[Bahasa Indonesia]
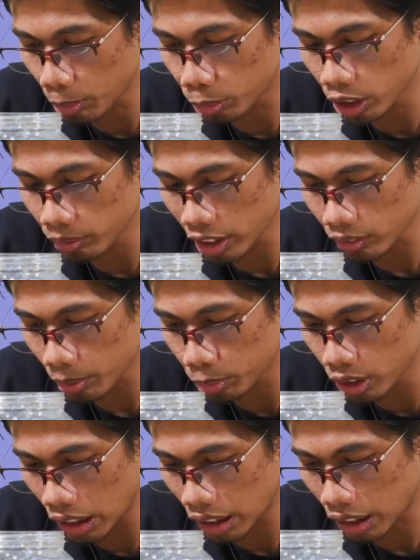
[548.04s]
nggak boleh main sepak
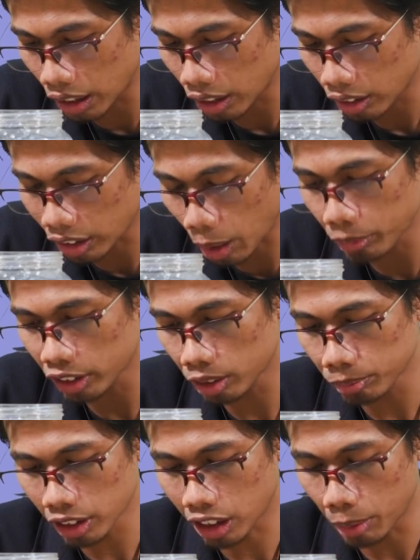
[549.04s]
bola tapi
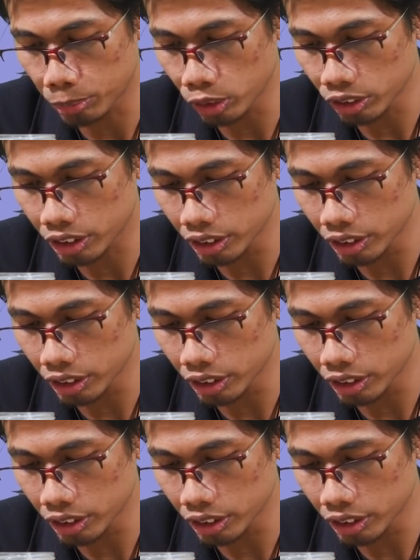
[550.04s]
tetap tergabung